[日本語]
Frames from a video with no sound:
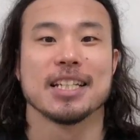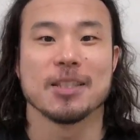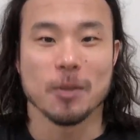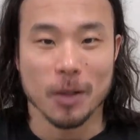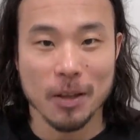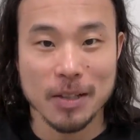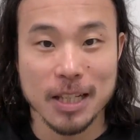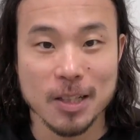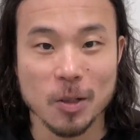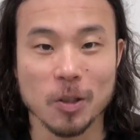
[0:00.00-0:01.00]
それでは
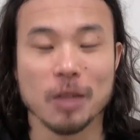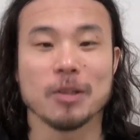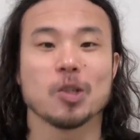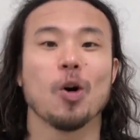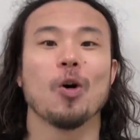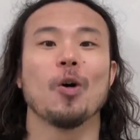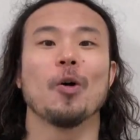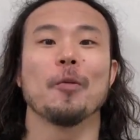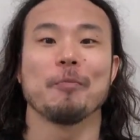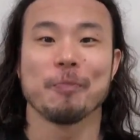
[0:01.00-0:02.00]
早速いきま
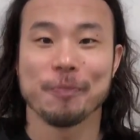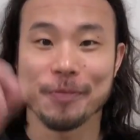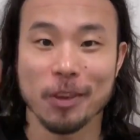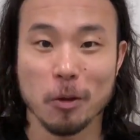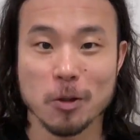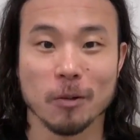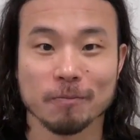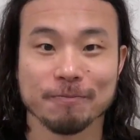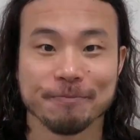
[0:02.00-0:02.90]
しょうどうぞ